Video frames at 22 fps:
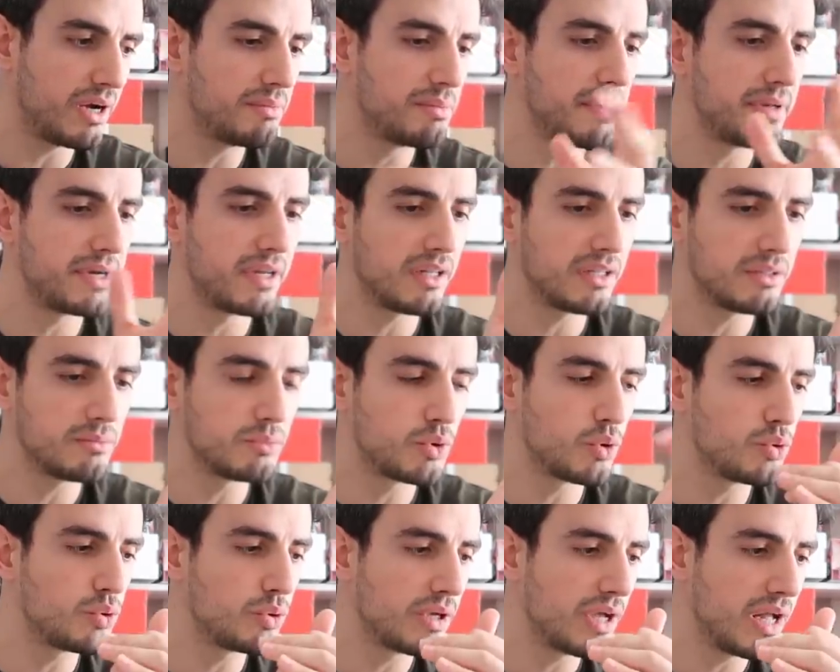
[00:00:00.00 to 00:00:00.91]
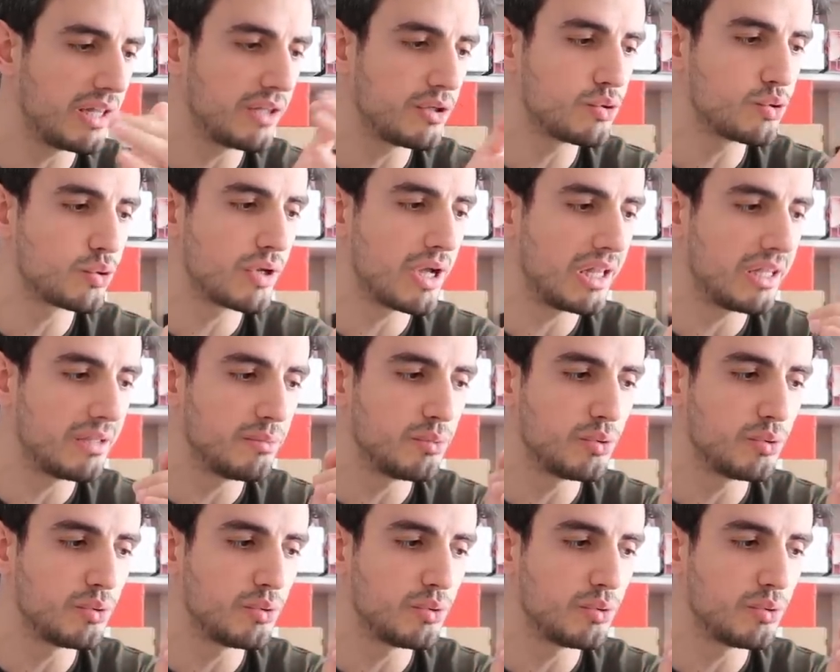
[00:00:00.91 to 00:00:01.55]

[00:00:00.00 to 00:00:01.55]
Abi ben aldım kötü geldi, şu geldi,